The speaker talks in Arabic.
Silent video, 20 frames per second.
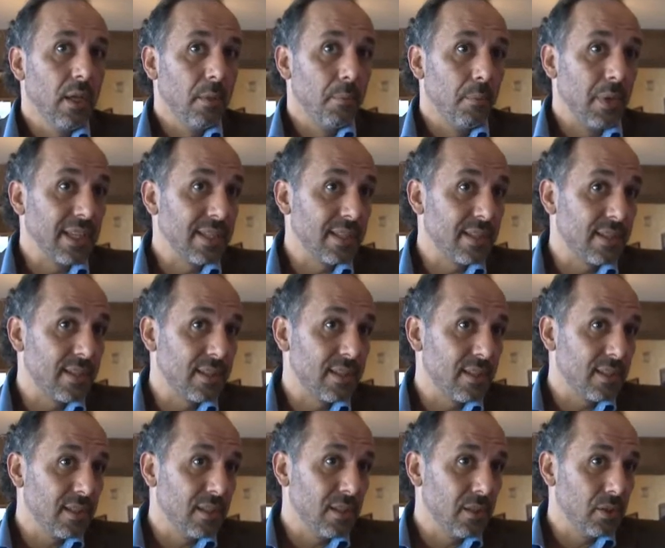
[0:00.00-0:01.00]

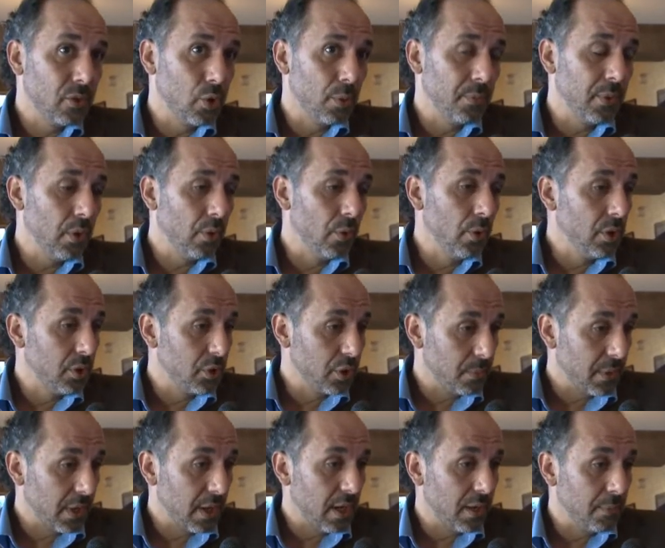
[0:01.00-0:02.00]
بس شو بيقول
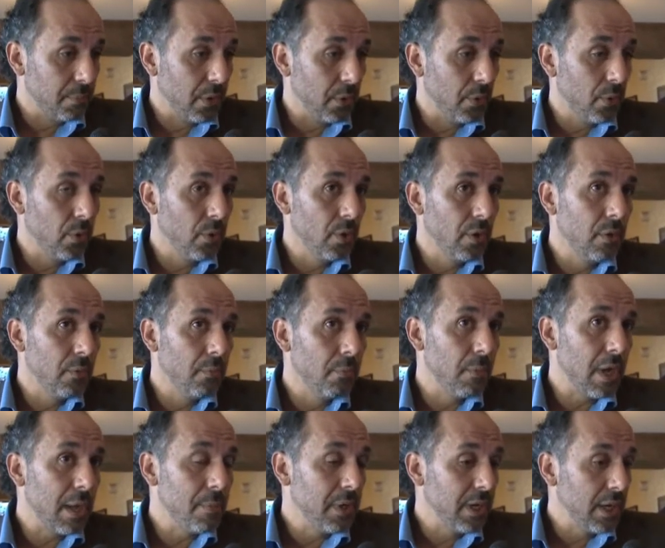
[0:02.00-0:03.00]
جبران بيقول
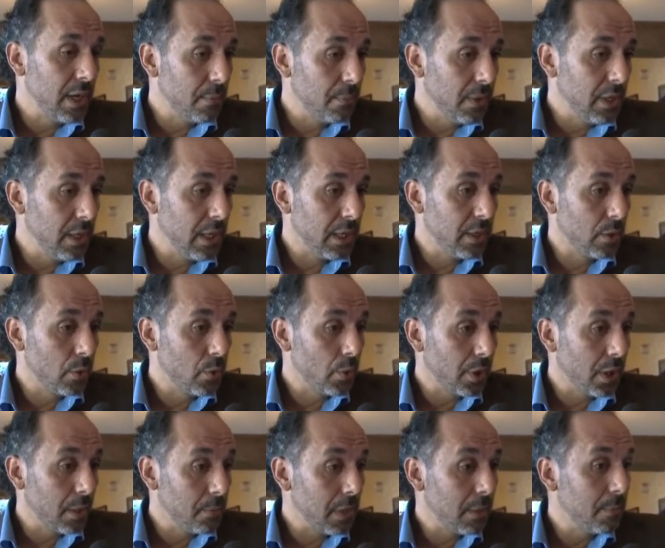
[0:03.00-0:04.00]
ما من نبي
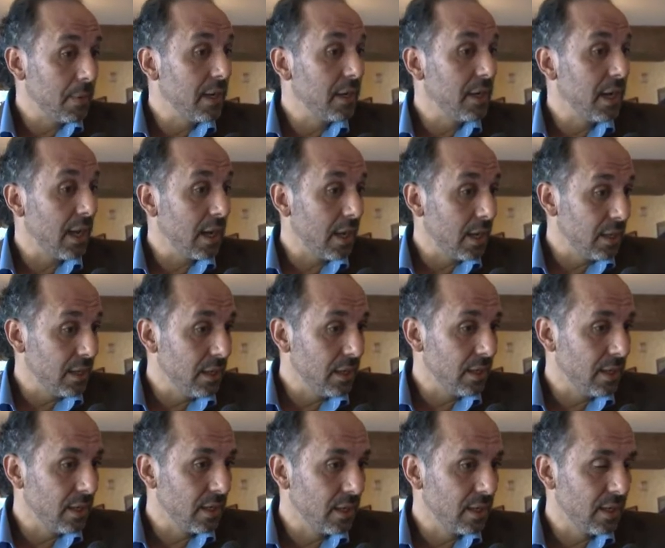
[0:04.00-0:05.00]
كرم بين
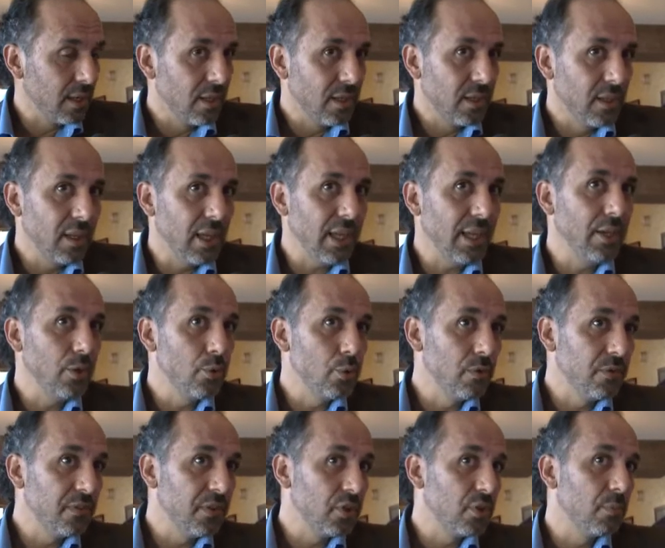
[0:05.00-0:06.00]
اهله يعني
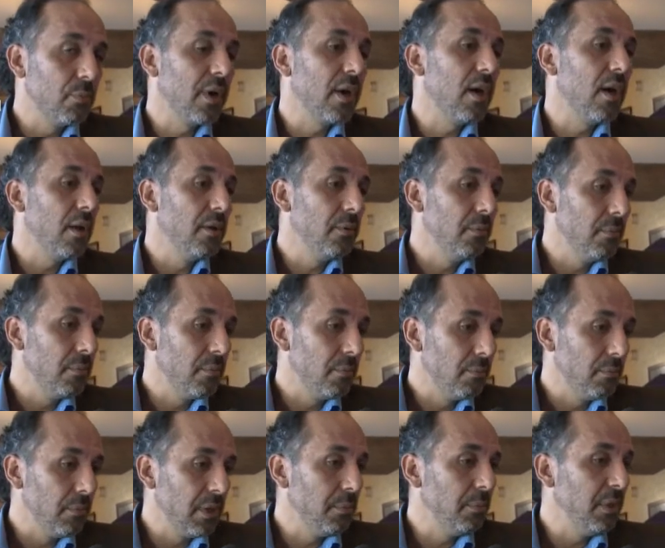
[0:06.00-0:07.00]
شوفي جبران
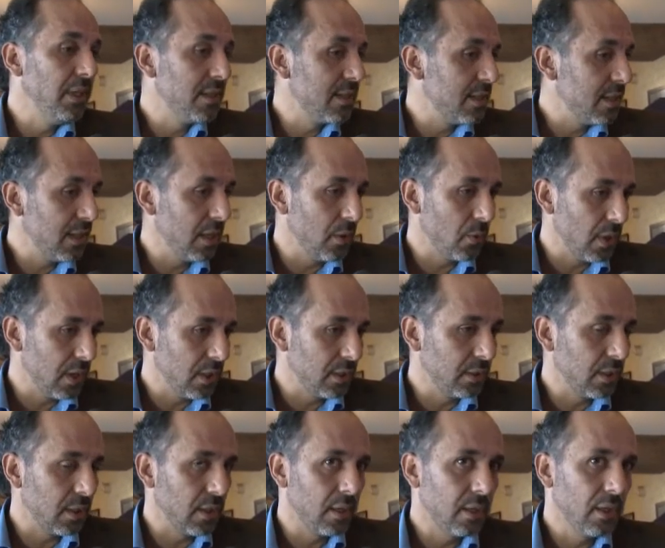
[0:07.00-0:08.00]
من 100 سنه
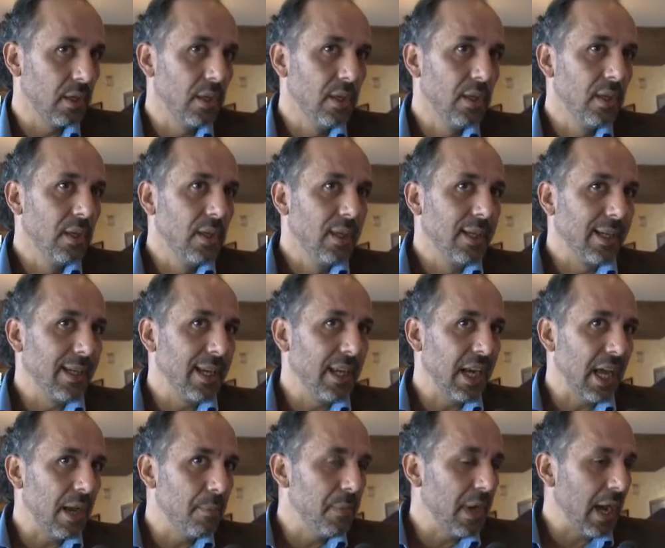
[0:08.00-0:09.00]
واكثر كان
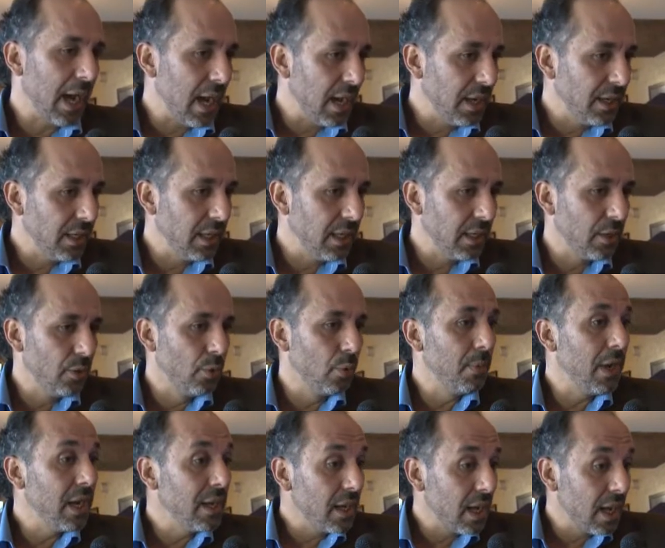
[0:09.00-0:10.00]
عم بيعاني انه
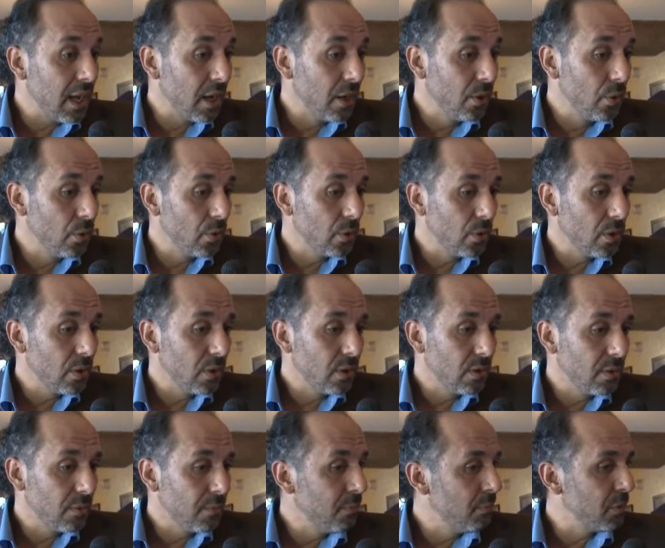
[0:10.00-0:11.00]
بين اهله
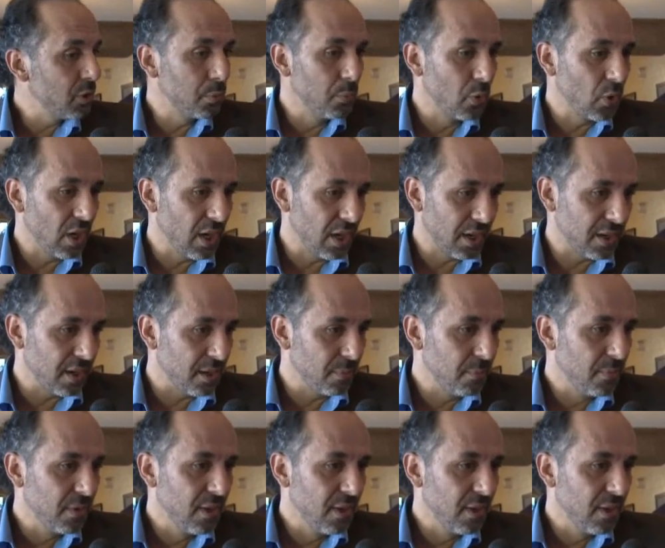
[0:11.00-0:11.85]
مش مكرم